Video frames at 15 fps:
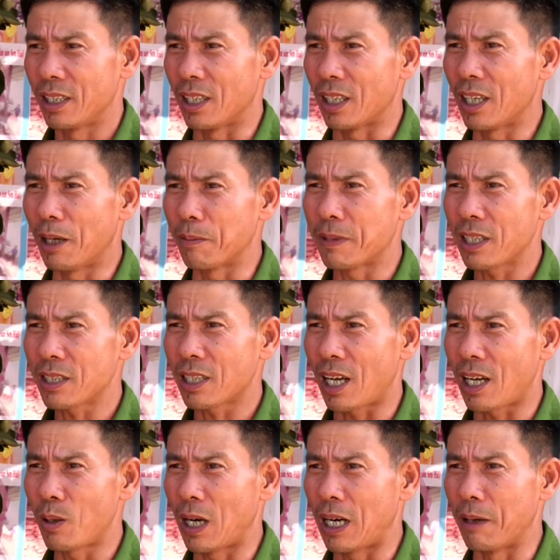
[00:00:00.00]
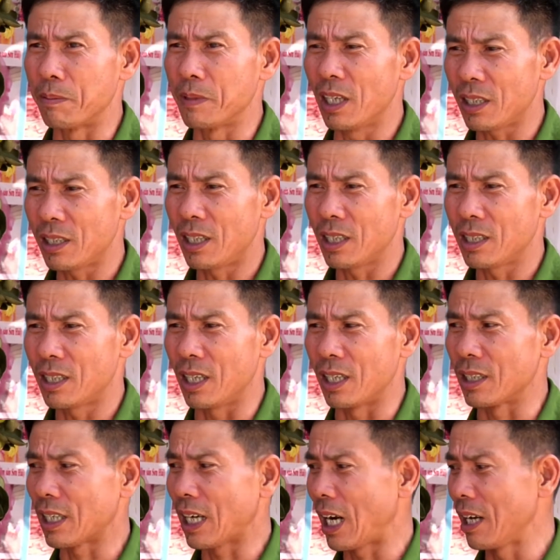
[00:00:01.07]
thì cái hợp tác xã Hòa Hợp Nhất đã
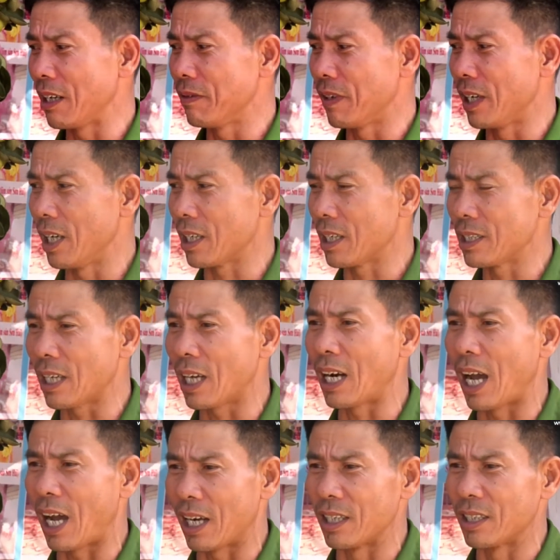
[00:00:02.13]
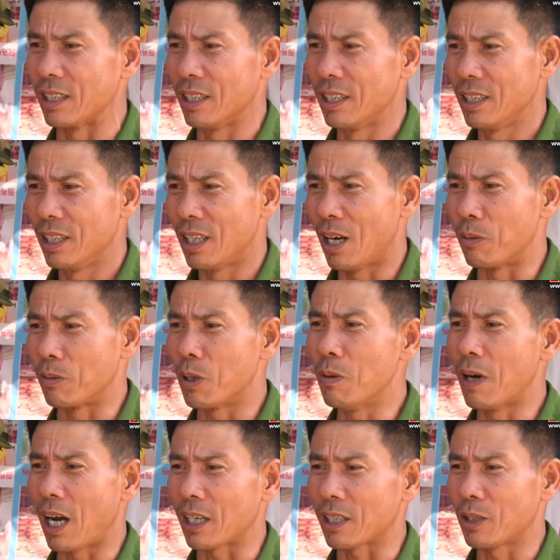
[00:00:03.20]
triển khai về cái gian hàng hồng
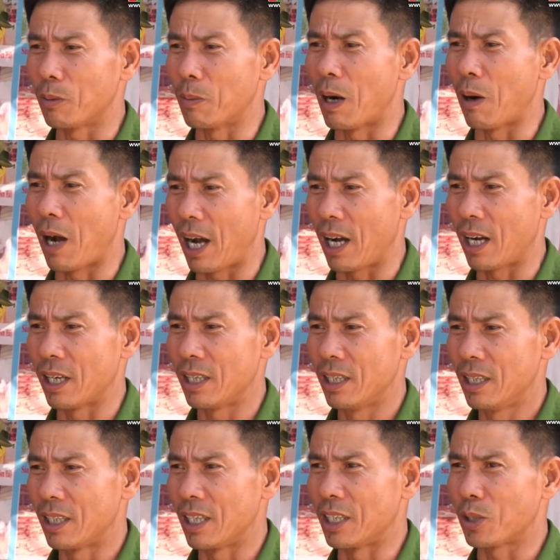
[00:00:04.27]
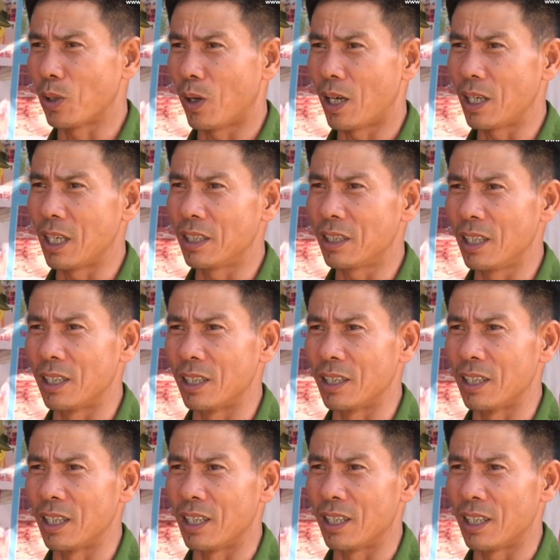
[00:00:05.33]
không hạt của Bà Hòa thì cho đến từ
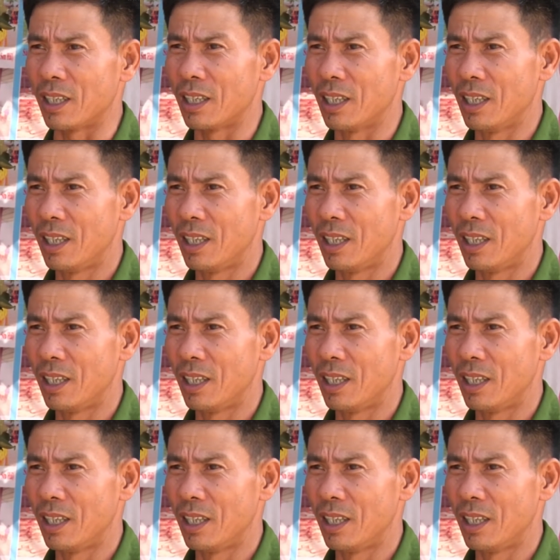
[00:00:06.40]
ờ,